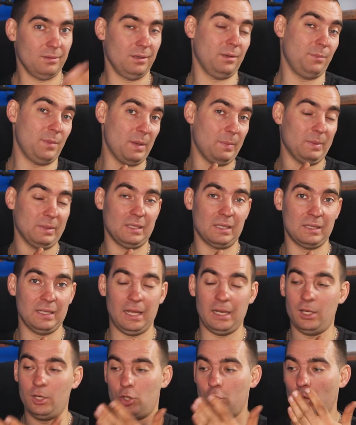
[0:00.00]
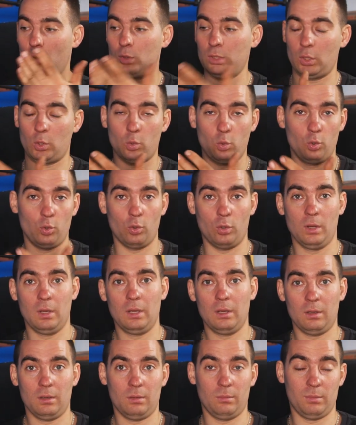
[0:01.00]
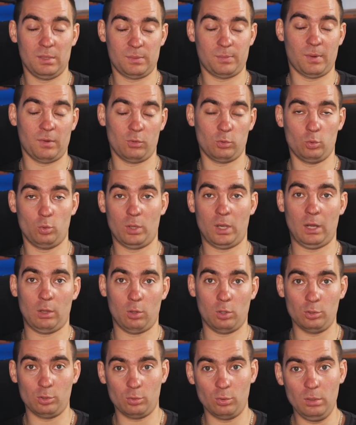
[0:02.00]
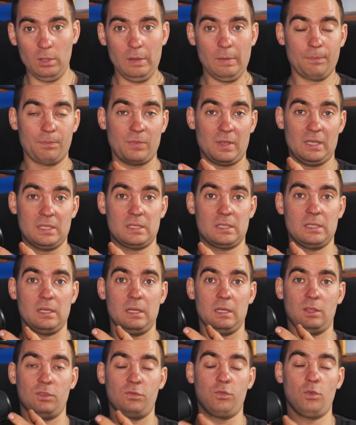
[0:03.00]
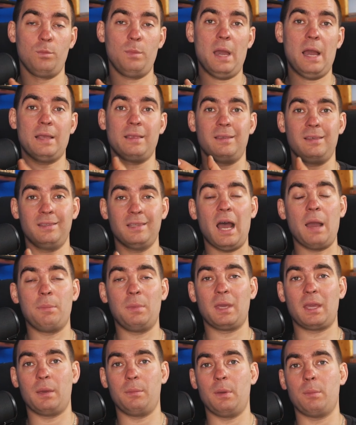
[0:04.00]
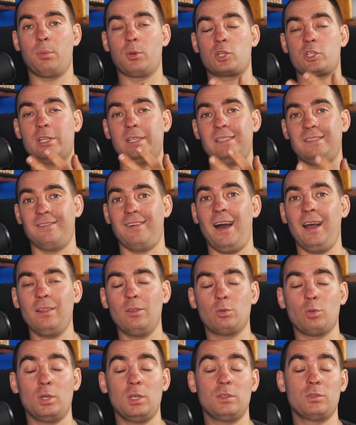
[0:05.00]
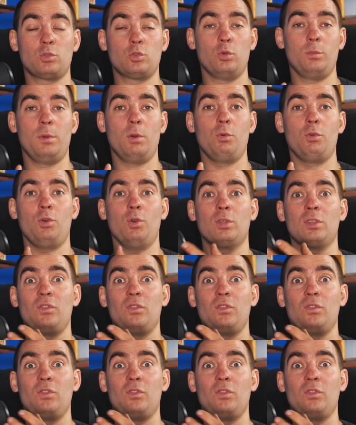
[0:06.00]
мне подогнали еще вот такую беспроводную колонку с двумя динамиками по 6 ватт, то есть в сумме у нее